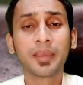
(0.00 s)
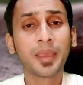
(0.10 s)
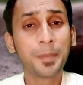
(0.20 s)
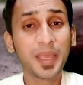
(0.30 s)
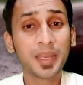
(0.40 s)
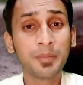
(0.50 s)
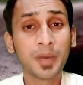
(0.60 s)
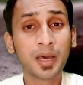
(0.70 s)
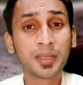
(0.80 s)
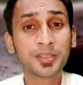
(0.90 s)
कि मेरी
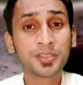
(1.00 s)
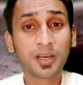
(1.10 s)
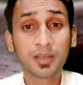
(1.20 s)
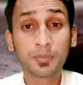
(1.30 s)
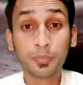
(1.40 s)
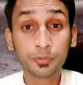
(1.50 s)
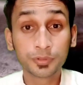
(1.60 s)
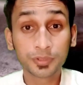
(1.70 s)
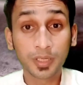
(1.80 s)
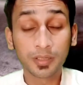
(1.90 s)
माँ ने
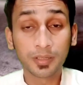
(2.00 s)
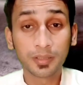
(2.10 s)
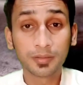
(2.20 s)
जानबूझकर